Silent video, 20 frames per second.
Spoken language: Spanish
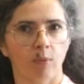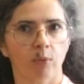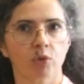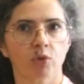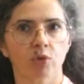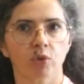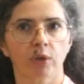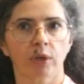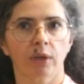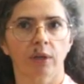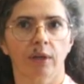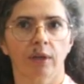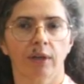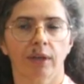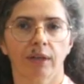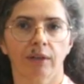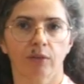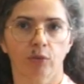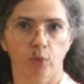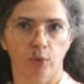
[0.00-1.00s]
mucho que,
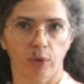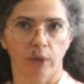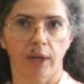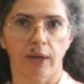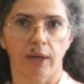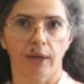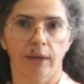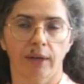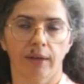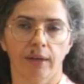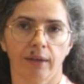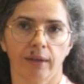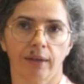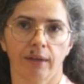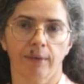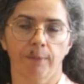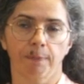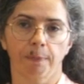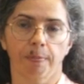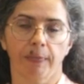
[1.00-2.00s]
estudiar
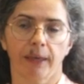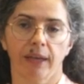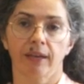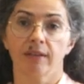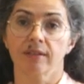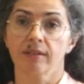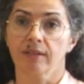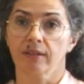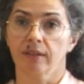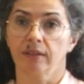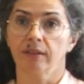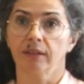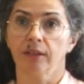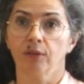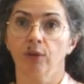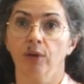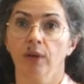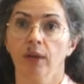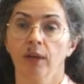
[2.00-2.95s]
eh, en ese sentido.